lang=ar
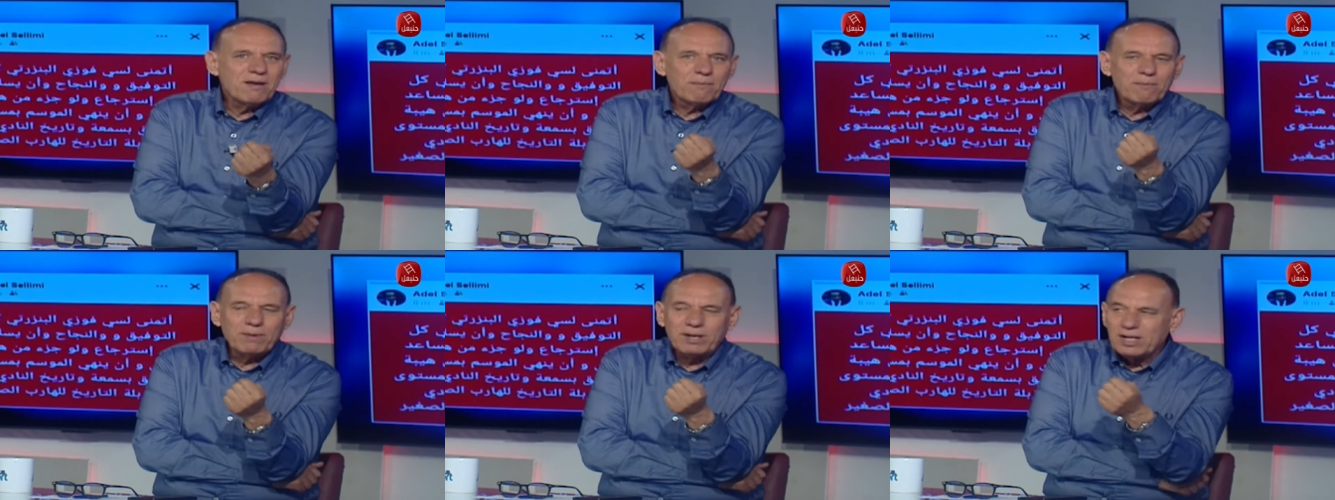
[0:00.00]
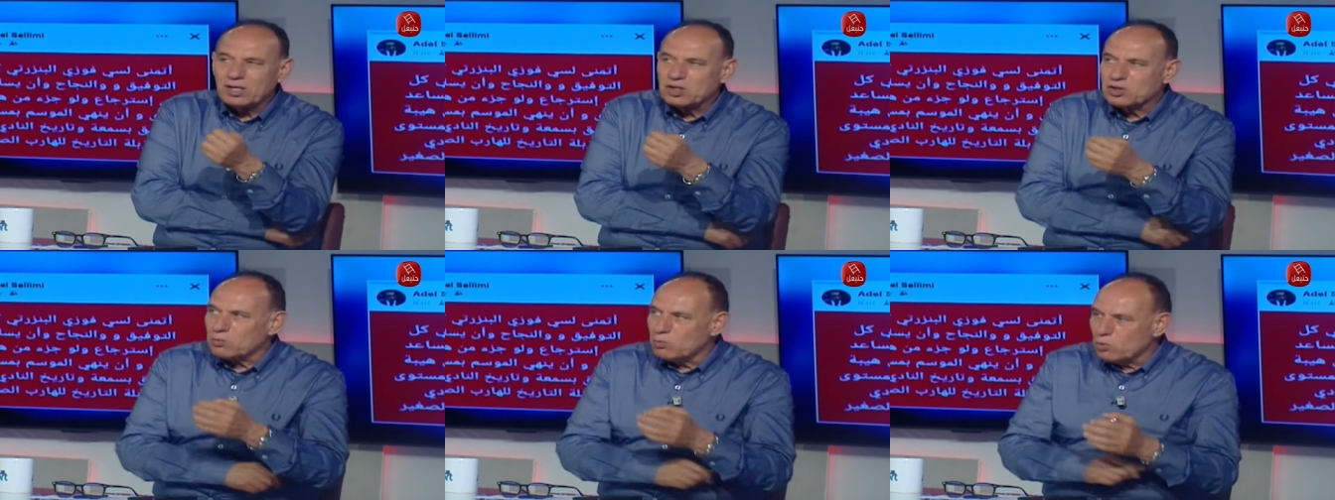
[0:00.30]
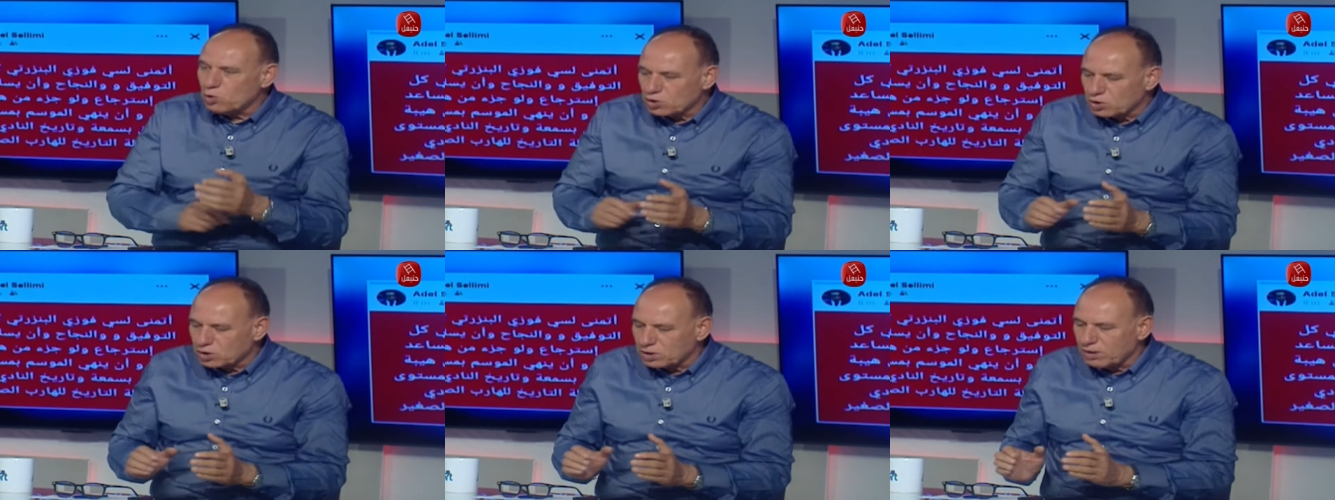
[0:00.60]
ما
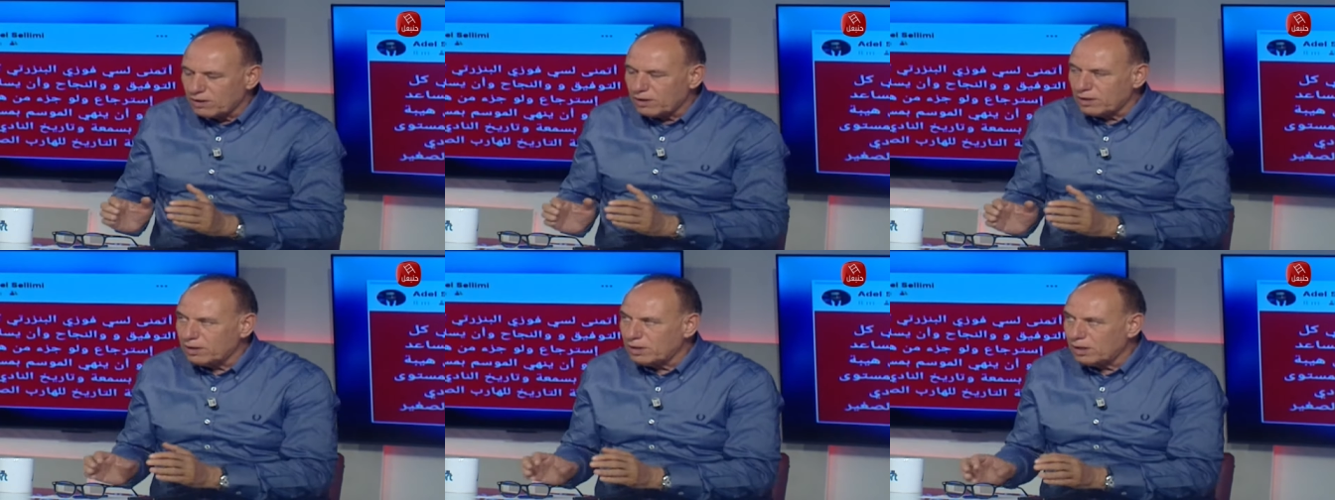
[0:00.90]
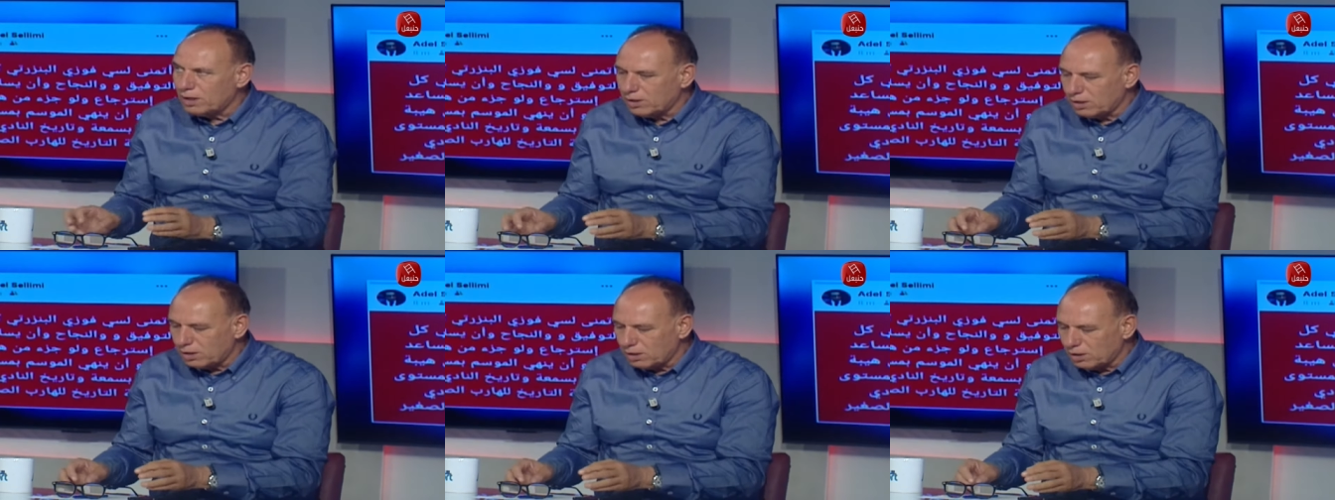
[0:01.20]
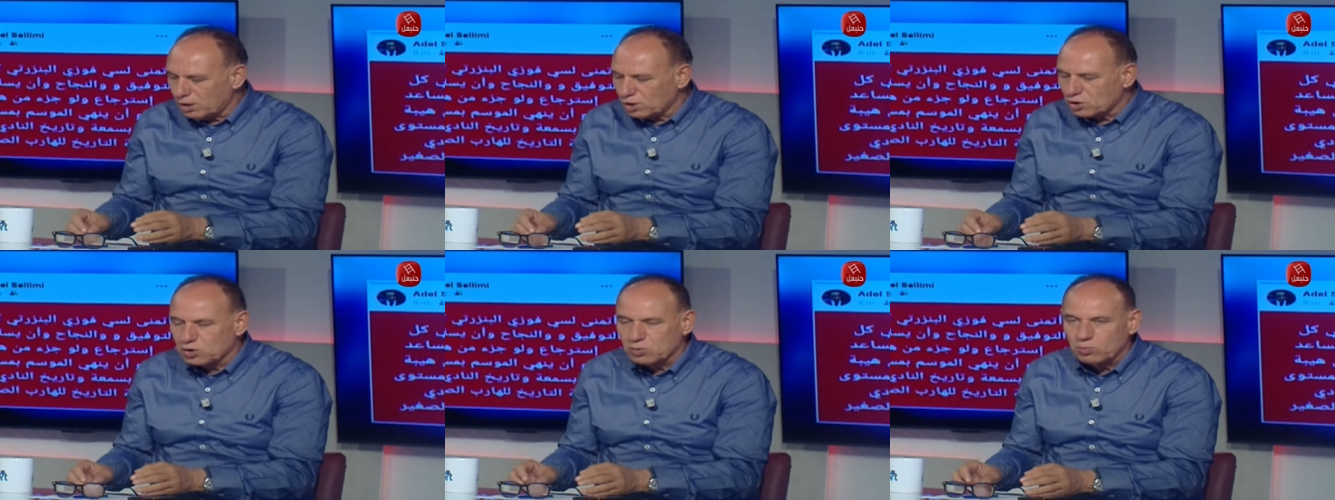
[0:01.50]
نجموش
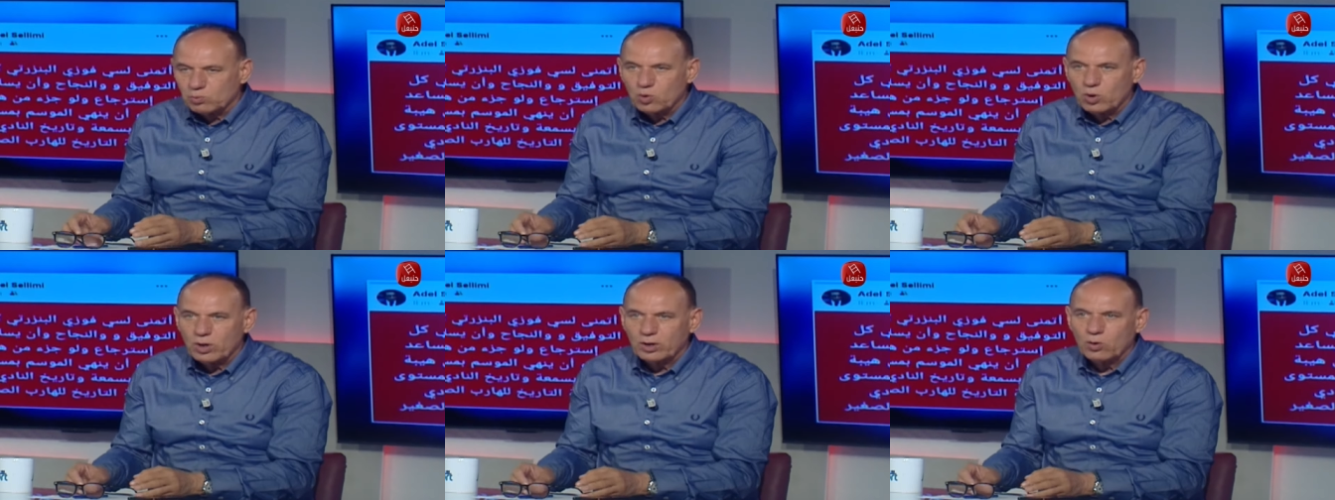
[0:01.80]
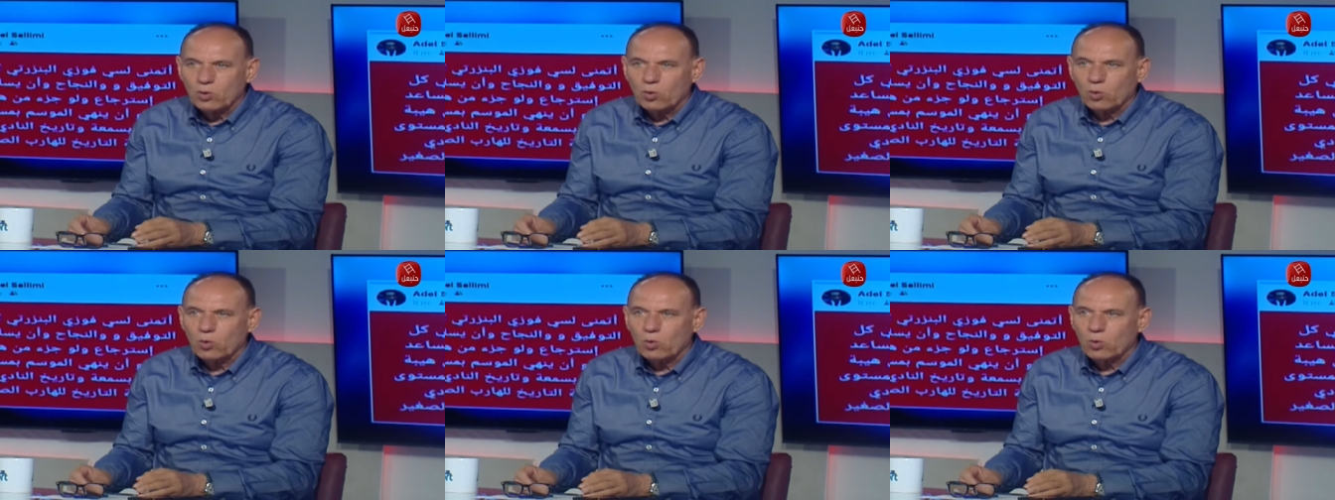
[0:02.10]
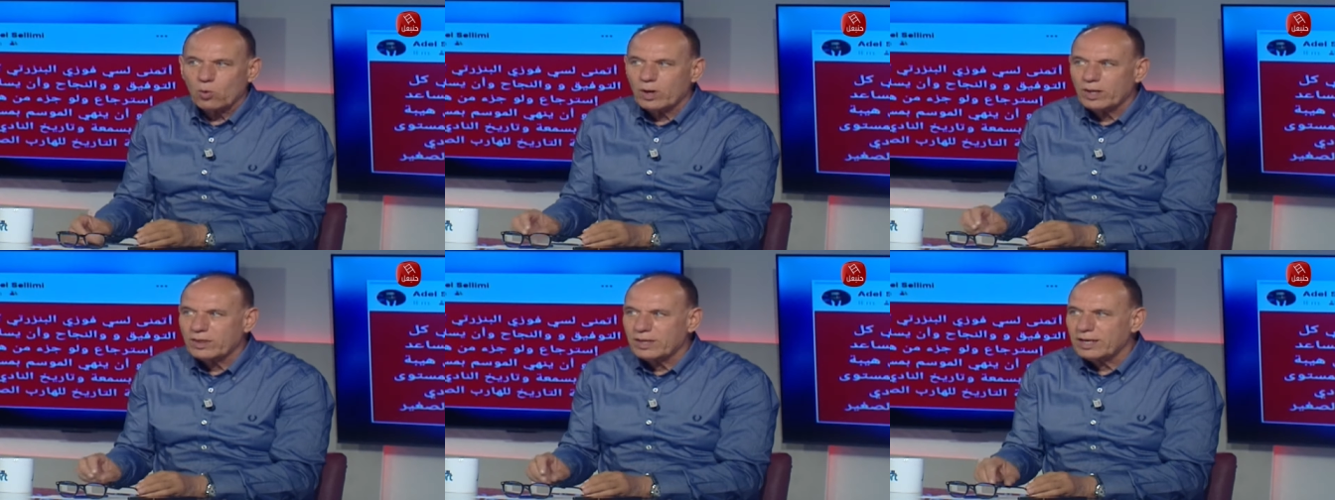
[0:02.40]
نجموا انا
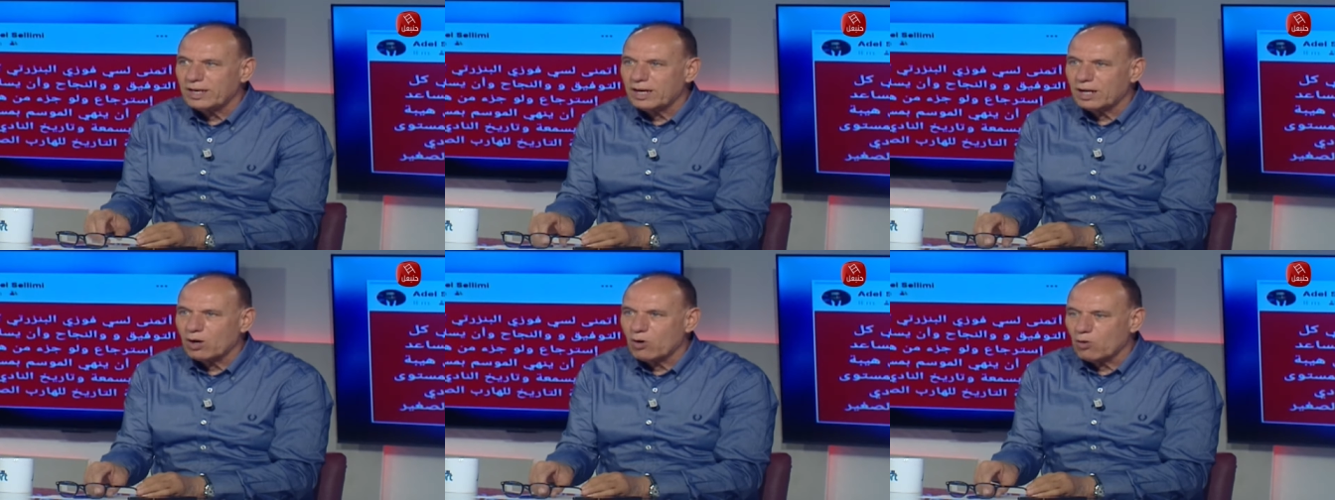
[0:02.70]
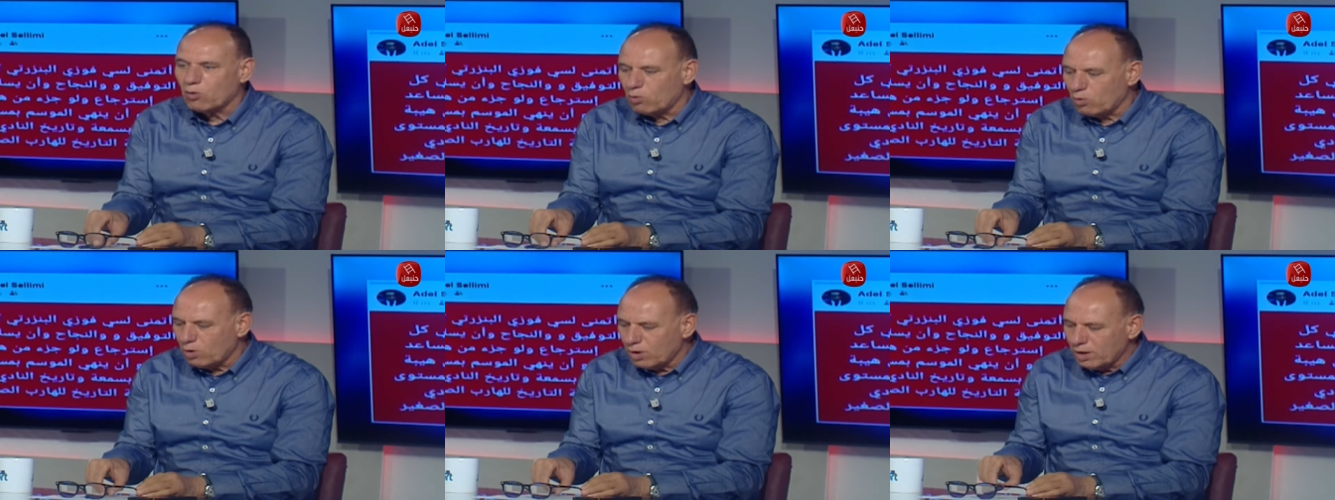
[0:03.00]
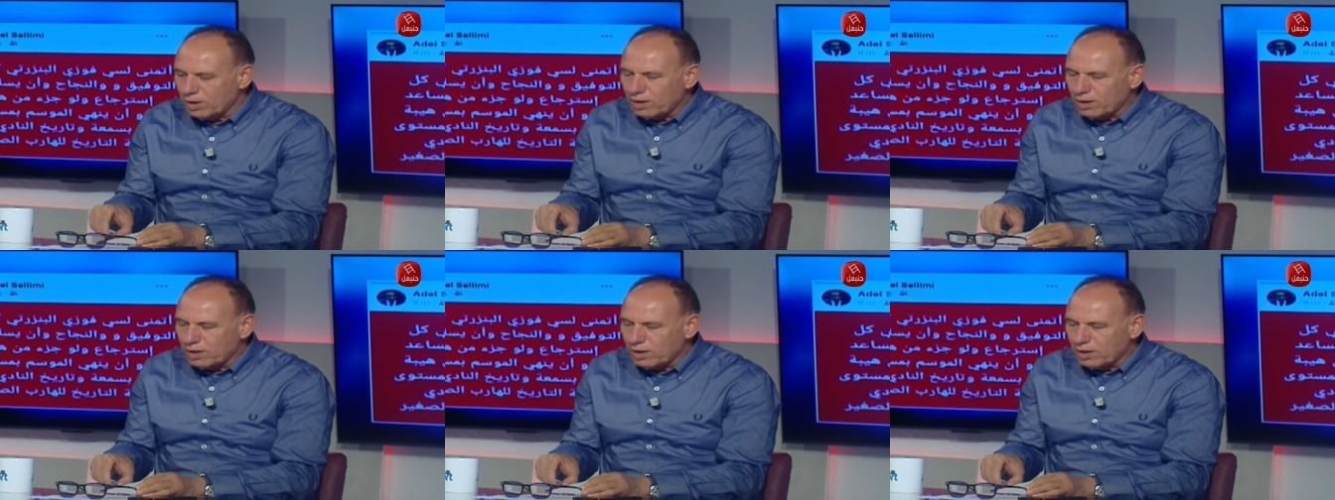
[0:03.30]
نقولوا هذايا راهو